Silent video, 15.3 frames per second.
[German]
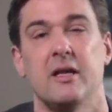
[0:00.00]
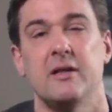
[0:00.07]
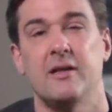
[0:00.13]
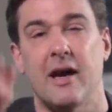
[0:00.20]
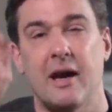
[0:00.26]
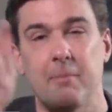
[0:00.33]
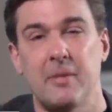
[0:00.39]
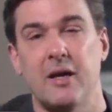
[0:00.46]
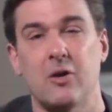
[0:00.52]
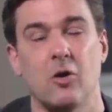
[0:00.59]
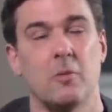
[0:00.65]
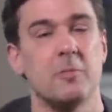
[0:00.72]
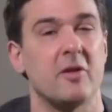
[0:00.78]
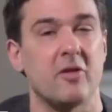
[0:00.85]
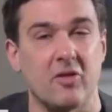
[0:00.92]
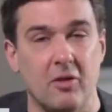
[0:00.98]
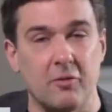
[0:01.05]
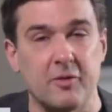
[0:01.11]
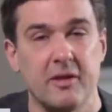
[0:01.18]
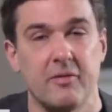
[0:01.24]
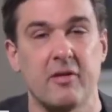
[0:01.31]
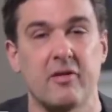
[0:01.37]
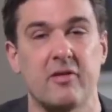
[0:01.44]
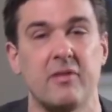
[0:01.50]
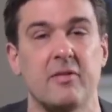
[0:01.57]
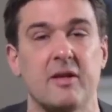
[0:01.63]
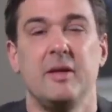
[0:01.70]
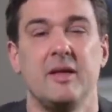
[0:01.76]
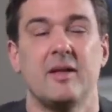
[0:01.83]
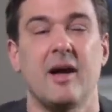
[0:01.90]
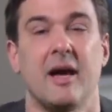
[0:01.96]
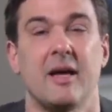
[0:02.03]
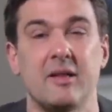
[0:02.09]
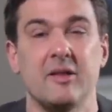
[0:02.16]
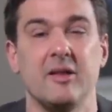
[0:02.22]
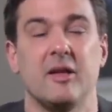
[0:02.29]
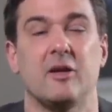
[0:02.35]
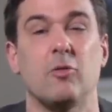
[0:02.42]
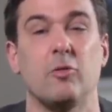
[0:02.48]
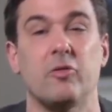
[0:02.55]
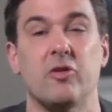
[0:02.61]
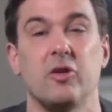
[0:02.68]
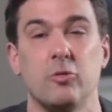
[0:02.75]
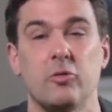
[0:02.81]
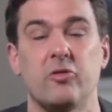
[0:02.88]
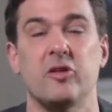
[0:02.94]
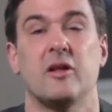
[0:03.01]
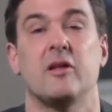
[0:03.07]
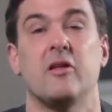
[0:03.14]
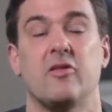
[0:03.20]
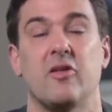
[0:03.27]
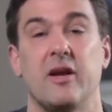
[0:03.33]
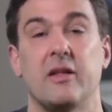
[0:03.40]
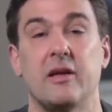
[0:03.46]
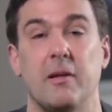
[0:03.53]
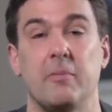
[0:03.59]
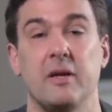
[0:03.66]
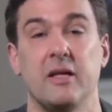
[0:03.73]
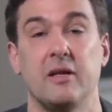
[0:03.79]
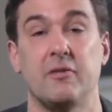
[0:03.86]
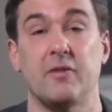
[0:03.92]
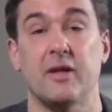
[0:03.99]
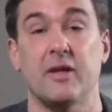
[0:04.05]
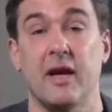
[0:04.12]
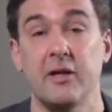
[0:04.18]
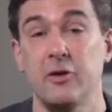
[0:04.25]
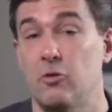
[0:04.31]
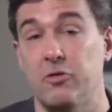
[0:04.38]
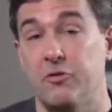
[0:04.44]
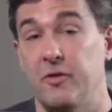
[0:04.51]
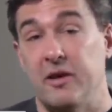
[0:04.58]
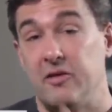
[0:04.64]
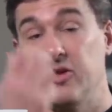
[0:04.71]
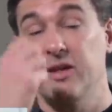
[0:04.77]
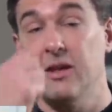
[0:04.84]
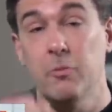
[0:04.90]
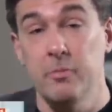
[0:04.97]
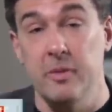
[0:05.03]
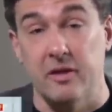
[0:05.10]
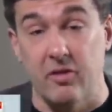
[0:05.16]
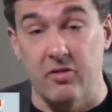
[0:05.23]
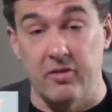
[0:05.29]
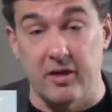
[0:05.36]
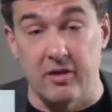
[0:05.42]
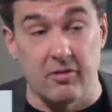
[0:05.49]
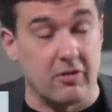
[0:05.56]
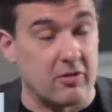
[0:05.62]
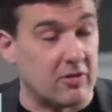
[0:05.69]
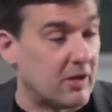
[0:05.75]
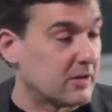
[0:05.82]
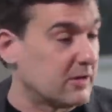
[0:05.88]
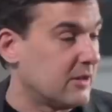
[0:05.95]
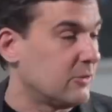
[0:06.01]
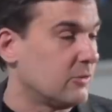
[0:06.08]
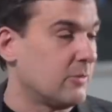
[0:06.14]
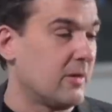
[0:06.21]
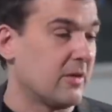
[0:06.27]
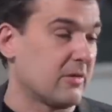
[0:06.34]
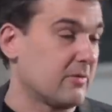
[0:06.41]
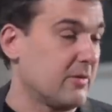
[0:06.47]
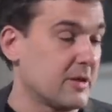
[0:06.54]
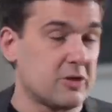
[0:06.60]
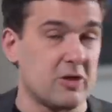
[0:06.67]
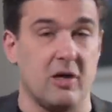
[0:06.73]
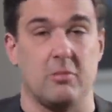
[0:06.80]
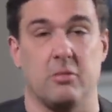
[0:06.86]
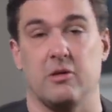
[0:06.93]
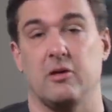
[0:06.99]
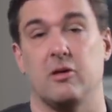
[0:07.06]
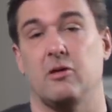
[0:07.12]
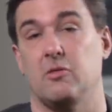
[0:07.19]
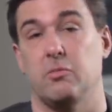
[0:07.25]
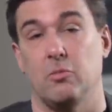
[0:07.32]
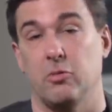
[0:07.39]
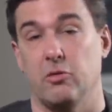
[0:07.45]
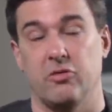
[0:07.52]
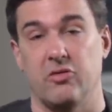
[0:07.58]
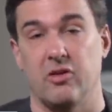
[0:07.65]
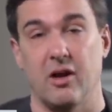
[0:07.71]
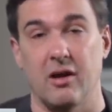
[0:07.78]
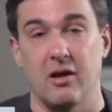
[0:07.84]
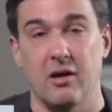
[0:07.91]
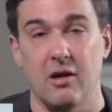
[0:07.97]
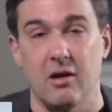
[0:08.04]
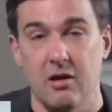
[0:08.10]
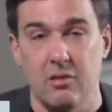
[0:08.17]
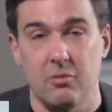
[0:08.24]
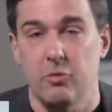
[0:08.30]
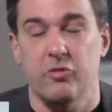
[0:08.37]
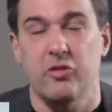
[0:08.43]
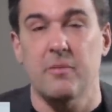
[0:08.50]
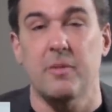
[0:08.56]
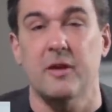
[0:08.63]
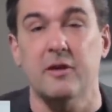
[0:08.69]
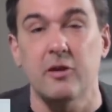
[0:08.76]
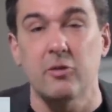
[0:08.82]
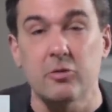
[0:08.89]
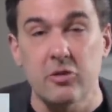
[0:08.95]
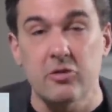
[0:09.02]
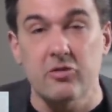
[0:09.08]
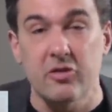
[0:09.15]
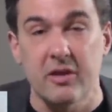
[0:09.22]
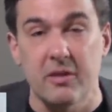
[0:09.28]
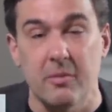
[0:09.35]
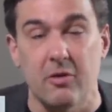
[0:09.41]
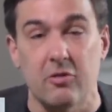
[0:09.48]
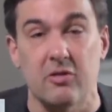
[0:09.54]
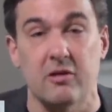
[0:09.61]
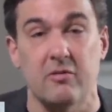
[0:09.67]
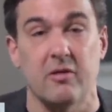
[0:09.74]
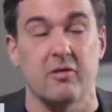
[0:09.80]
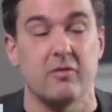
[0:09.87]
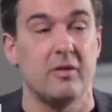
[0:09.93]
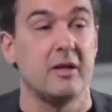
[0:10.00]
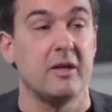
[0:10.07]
in der Armee kommt es auf Diversität an und äh, wenn die Anteile der jeweiligen, sie glauben mir das nicht, sie sagen dann, du machst Quatsch, aber ich muss ja, muss ja patriotisch sein im Ausland, was